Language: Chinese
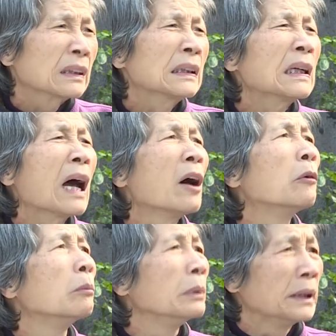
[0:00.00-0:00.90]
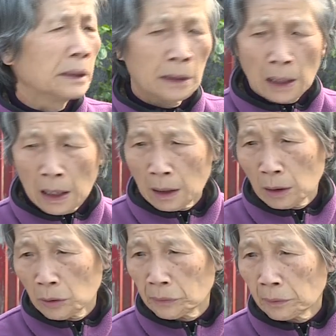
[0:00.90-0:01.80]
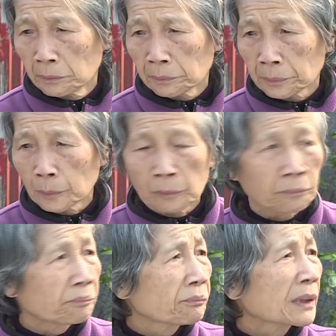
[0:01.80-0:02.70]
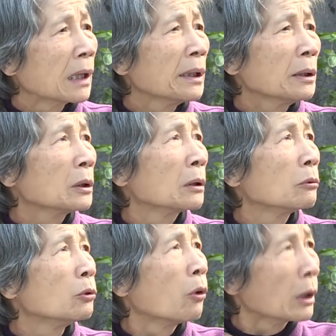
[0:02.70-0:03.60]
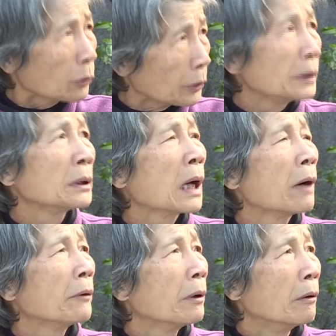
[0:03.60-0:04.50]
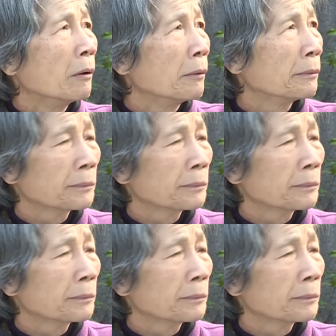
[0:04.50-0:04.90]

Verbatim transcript: 臭味啊！计一种烂菜臭吼。